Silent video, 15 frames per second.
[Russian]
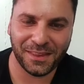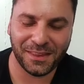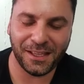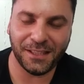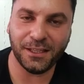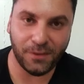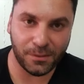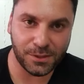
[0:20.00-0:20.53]

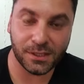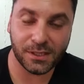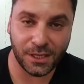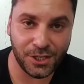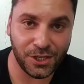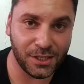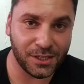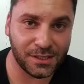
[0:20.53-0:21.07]
Надо к вам
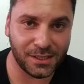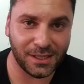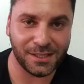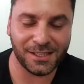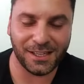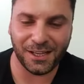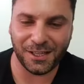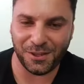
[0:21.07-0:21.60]
заскочить,
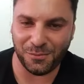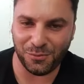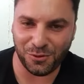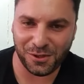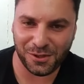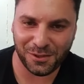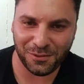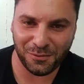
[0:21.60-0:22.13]
кстати,
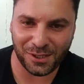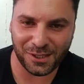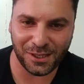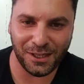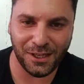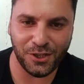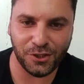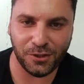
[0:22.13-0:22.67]
как-нибудь. У вас
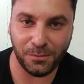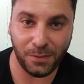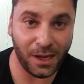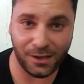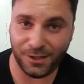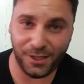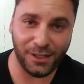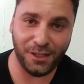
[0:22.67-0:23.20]
отличный
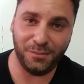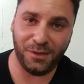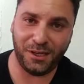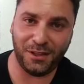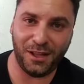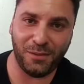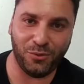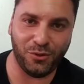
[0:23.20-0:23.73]
бар, сделаем
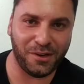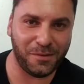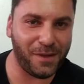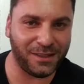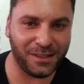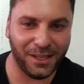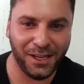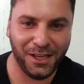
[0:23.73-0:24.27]
рекламу,
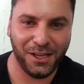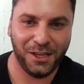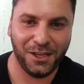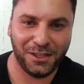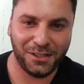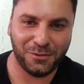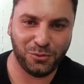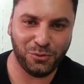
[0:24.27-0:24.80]
ребят.
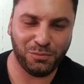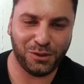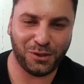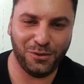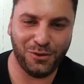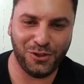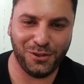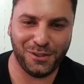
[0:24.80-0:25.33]
Тут
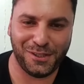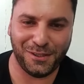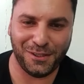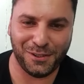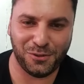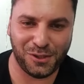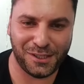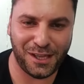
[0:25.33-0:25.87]

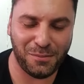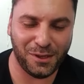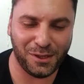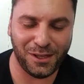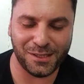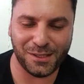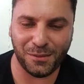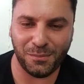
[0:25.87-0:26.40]
подключился самый
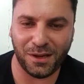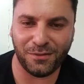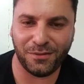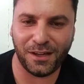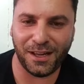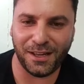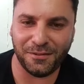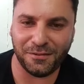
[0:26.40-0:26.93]
классный бар в
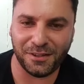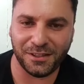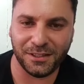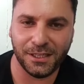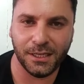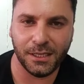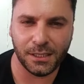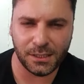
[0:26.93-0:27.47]
Хайфе.
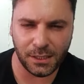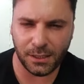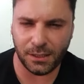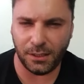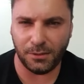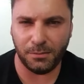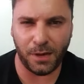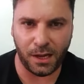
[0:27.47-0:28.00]

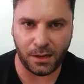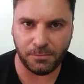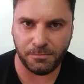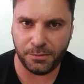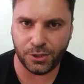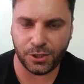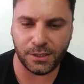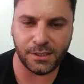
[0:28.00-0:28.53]
Секрет бар,
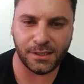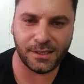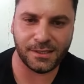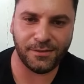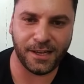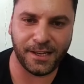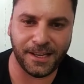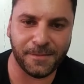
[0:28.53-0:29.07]
пишите
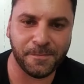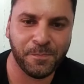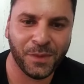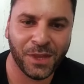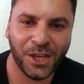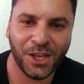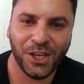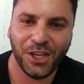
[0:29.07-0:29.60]
название.
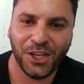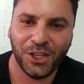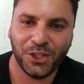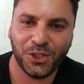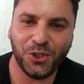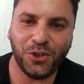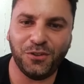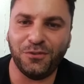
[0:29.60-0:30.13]

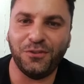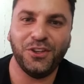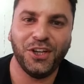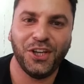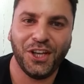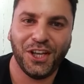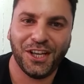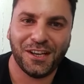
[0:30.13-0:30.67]
То,
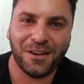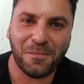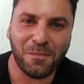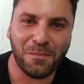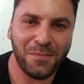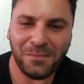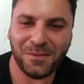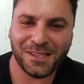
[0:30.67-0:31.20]

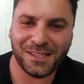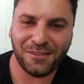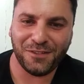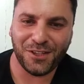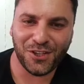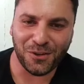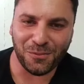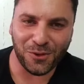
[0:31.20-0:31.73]
мама
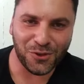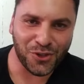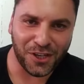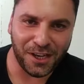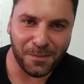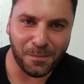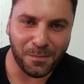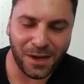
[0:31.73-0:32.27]
цавны
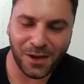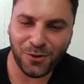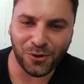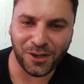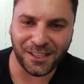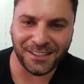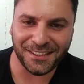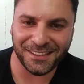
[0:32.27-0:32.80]
шамочери,
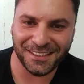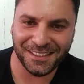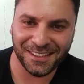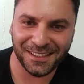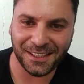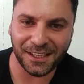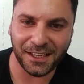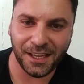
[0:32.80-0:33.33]
макурай.
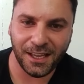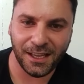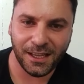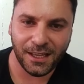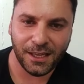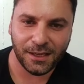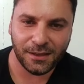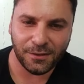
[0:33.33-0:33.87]

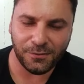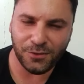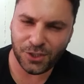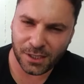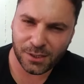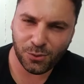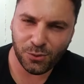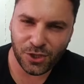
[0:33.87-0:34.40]
Вы же
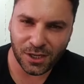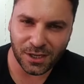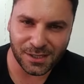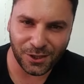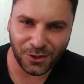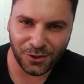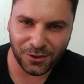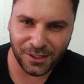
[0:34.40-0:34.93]

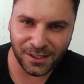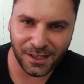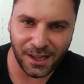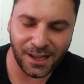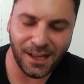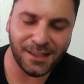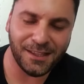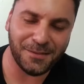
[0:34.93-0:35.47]
соскучились, נכון?
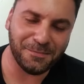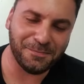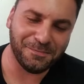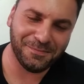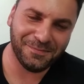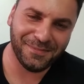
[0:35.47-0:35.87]
התגעגעתם.